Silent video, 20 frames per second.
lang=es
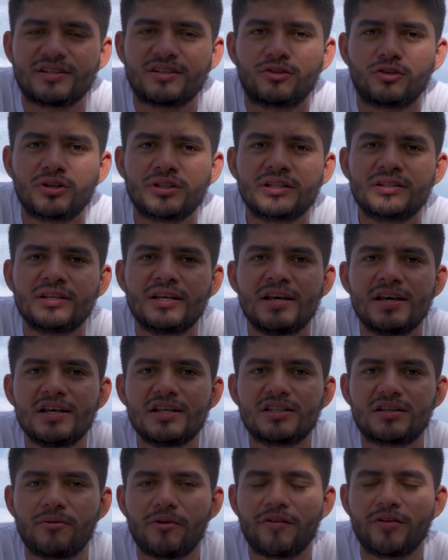Entonces
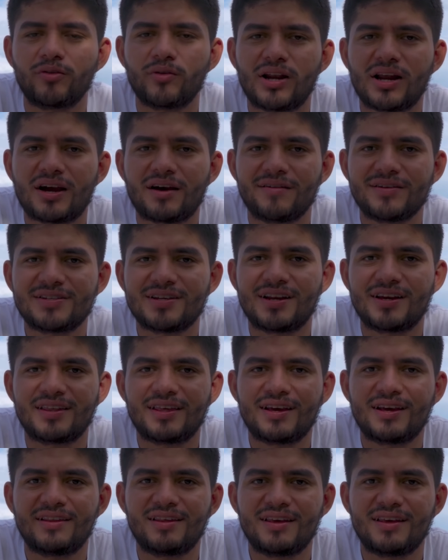se me vino a la cabeza la idea